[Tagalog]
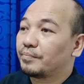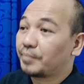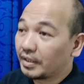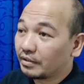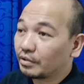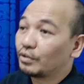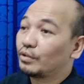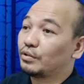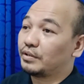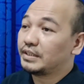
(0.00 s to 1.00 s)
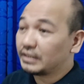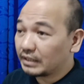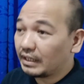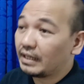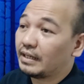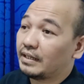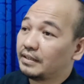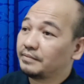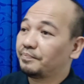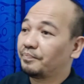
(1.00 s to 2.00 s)
Pedro, easy ka
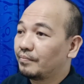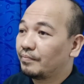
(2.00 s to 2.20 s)
lang.